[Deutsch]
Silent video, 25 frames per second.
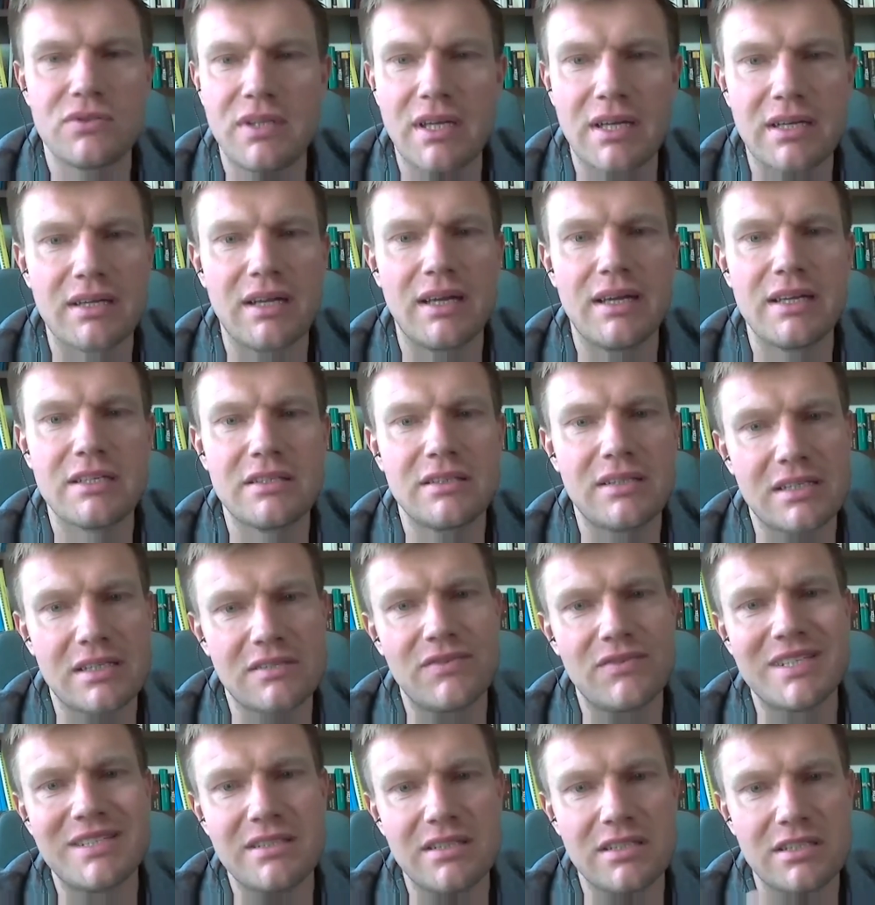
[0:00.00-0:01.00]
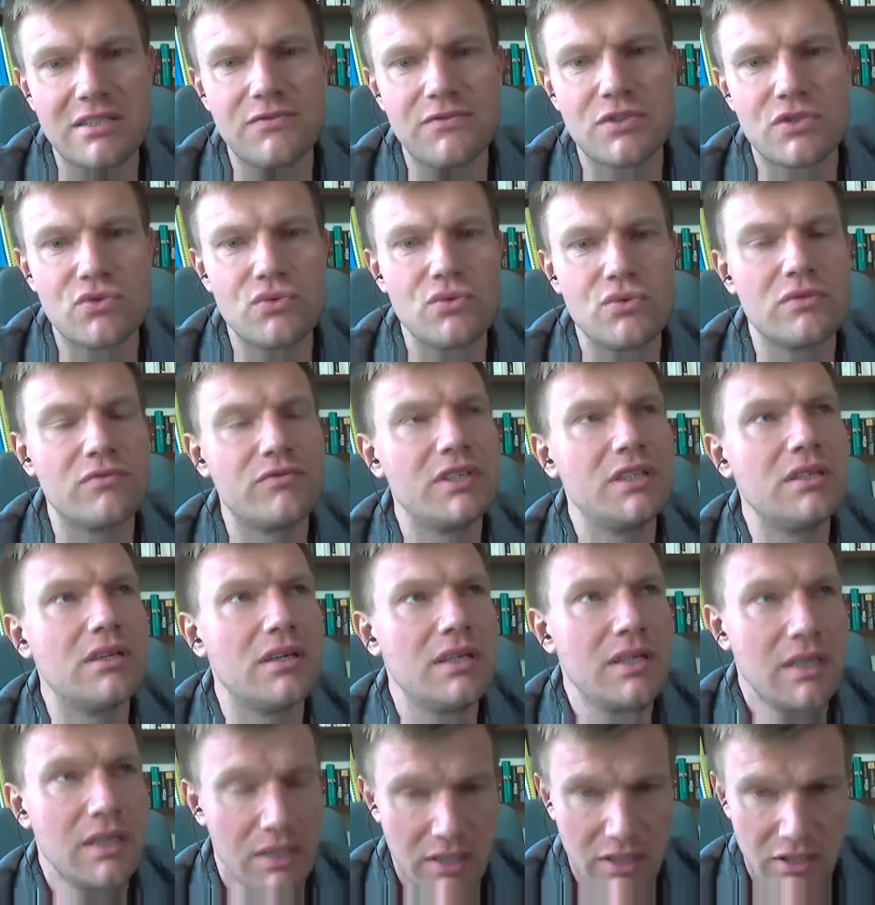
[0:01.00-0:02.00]
und dergleichen. Das, was sie jetzt versuchen, wieder
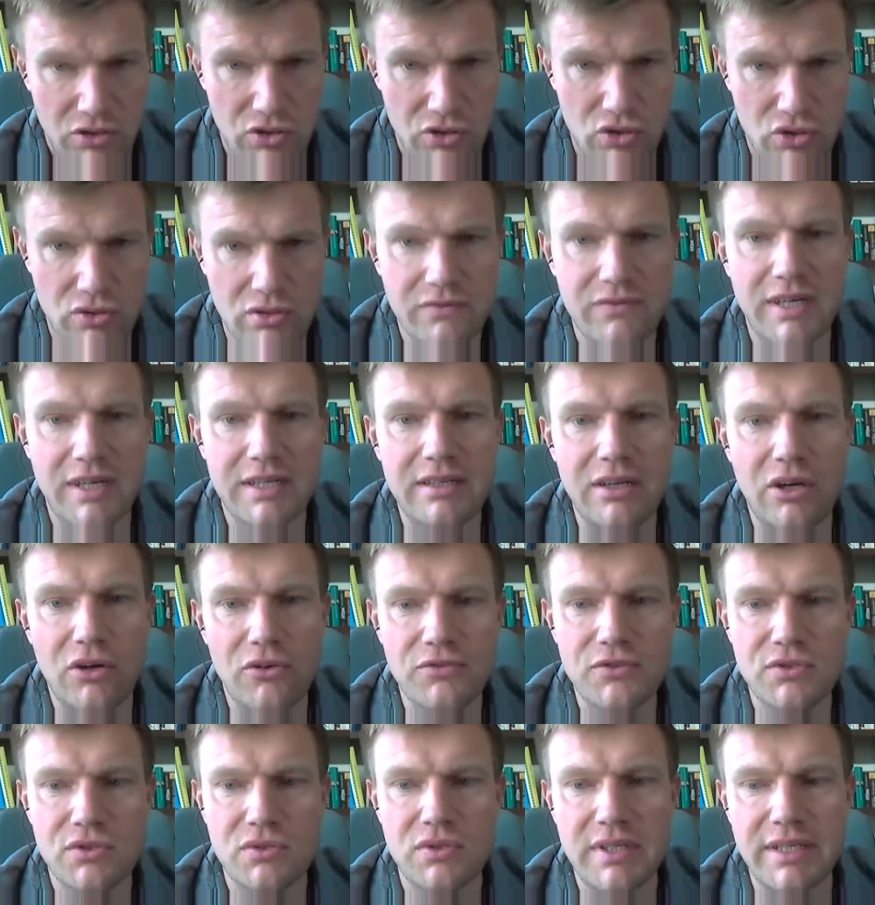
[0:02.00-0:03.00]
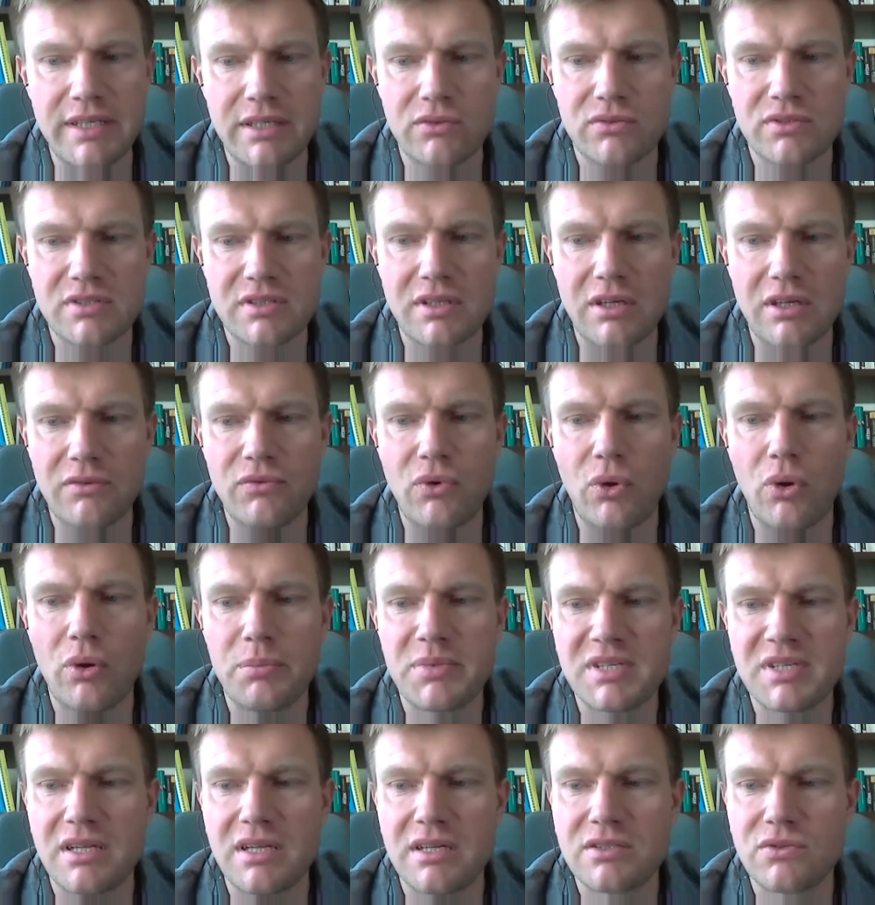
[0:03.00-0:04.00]
ein Stück weit aufzulegen und sind da auch ein
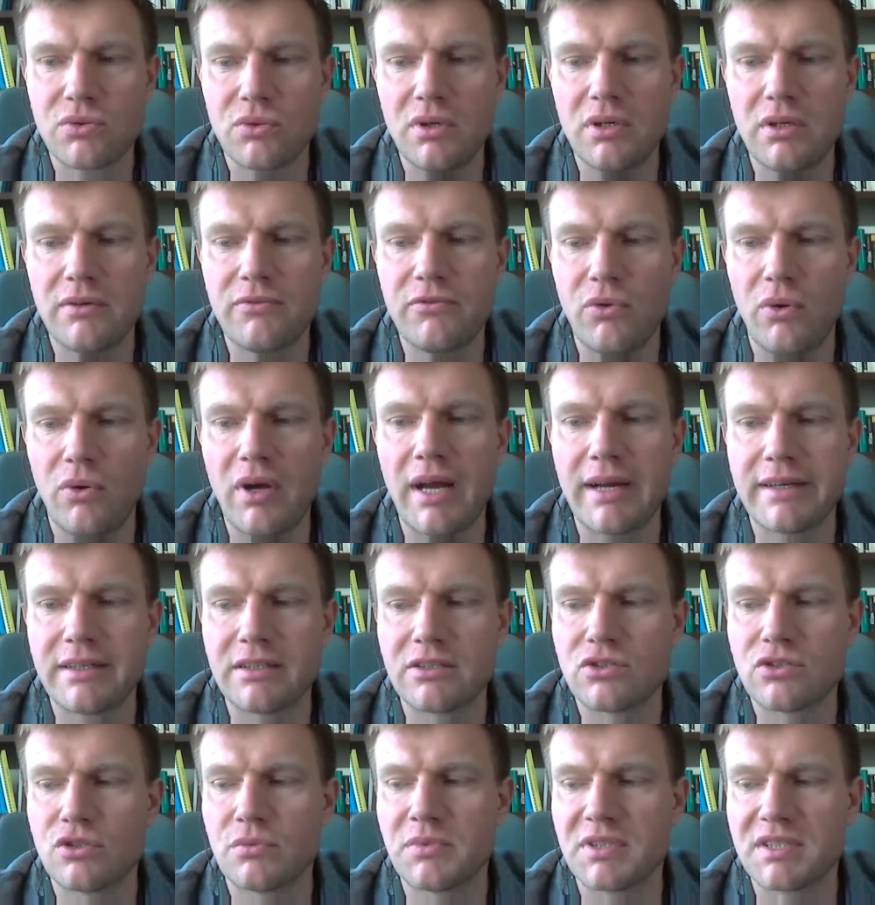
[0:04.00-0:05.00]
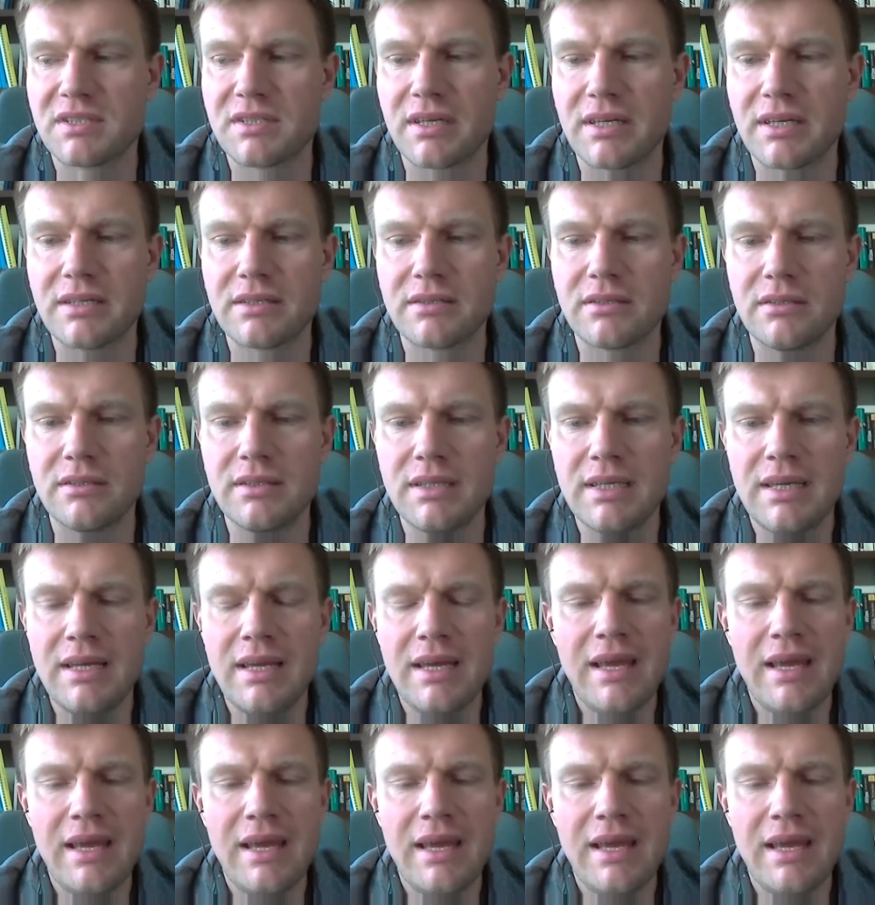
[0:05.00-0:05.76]
bisschen als äh, Vorreiter zu bezeichnen.